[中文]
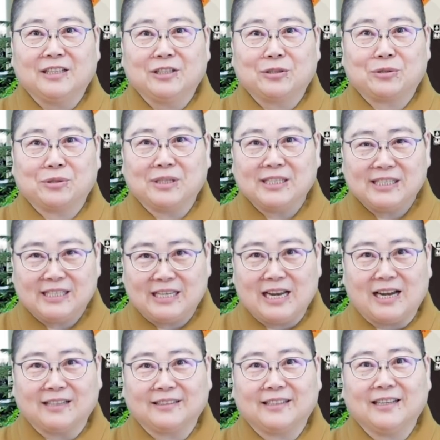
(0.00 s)
所
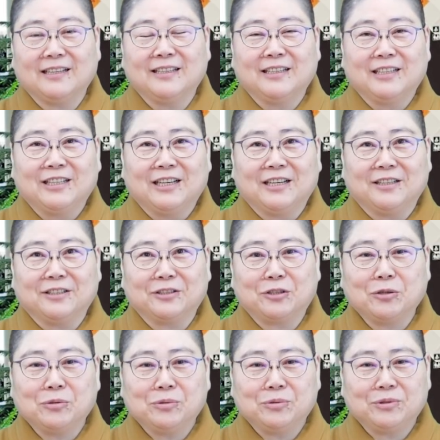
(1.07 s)
想的啊，
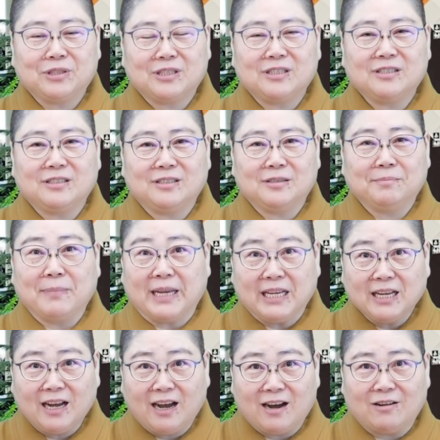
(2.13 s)
都是
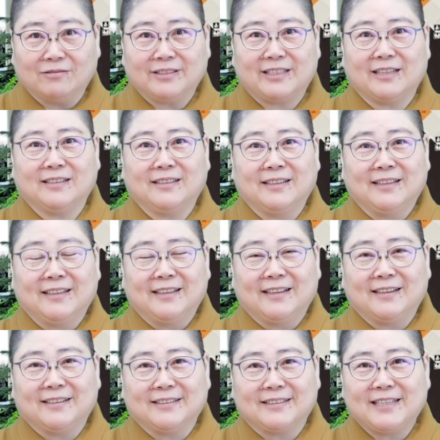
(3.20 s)
美好的啊。